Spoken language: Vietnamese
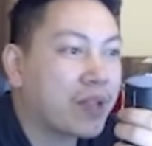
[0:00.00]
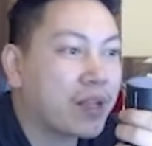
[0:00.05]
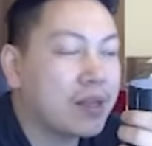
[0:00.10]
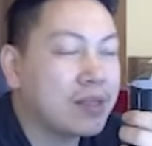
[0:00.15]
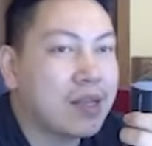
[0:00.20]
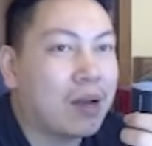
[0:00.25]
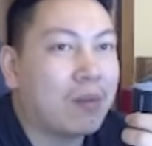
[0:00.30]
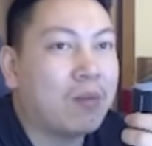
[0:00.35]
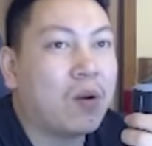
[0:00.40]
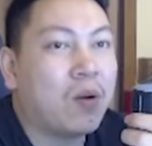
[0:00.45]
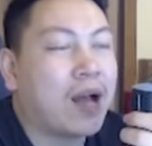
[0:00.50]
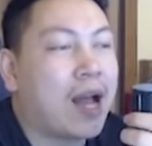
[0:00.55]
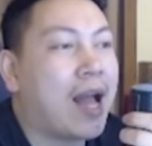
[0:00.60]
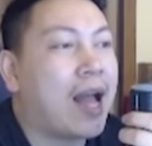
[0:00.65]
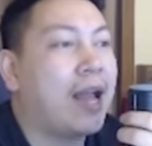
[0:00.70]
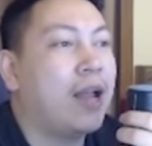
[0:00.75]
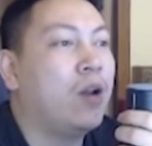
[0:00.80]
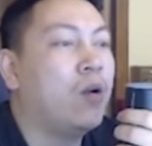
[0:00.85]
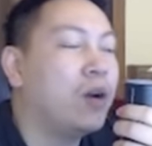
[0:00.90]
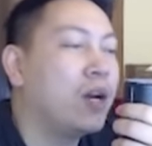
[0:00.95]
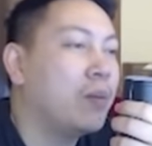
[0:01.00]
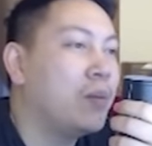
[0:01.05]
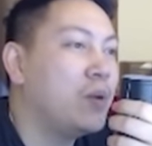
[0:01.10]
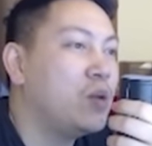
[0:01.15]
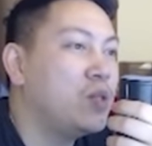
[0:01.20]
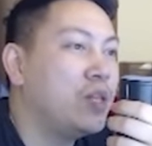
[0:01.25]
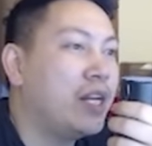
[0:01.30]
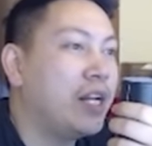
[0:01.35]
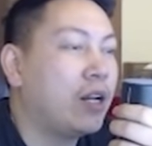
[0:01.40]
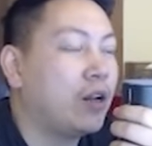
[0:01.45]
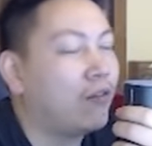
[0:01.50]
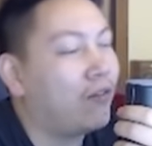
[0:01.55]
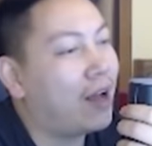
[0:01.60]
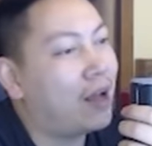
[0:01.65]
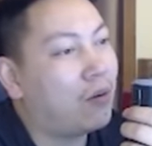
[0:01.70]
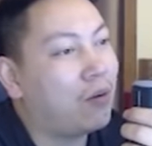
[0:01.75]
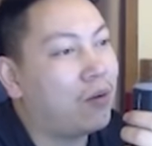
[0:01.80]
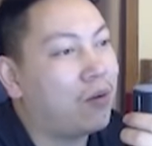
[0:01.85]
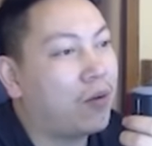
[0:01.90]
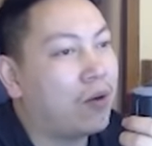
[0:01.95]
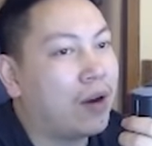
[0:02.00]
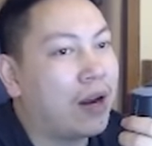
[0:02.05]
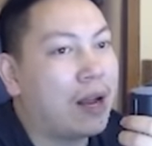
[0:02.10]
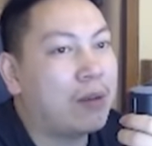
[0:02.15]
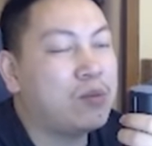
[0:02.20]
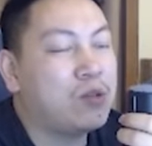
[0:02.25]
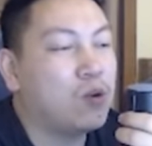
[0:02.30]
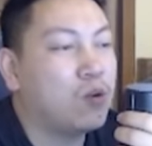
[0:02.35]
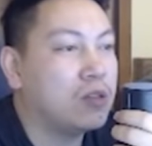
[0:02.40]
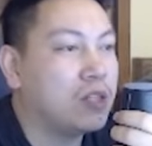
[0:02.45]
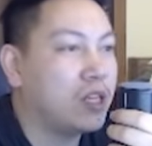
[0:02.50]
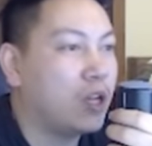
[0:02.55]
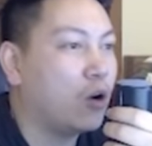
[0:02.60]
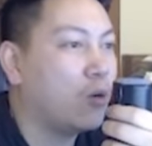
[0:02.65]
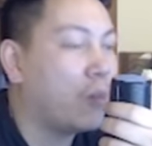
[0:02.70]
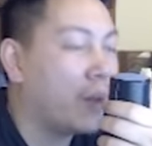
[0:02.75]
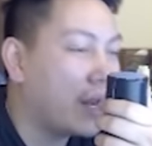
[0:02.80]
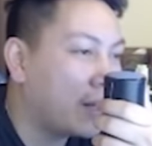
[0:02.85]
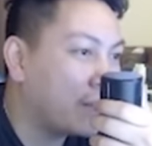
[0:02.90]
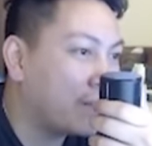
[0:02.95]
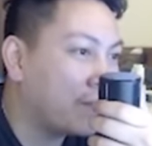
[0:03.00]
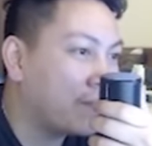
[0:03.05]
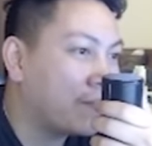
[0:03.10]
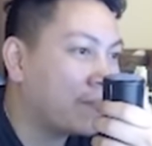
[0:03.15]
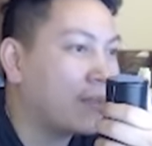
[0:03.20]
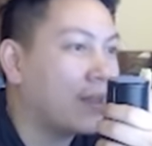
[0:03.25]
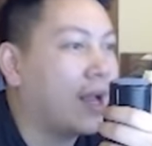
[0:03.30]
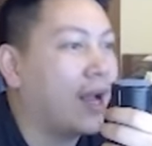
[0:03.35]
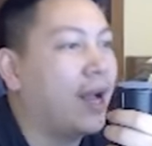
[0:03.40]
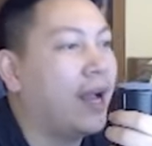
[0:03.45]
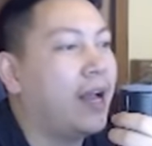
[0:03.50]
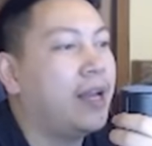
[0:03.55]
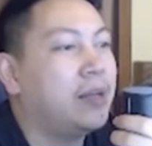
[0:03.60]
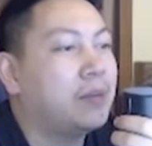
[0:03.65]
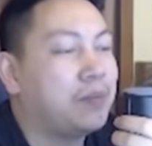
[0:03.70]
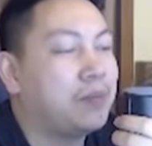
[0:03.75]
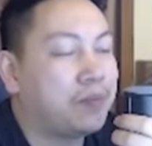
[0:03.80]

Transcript: xong nó cai luôn cái biếu dí nít nó vào làm chủ gì của pet đấy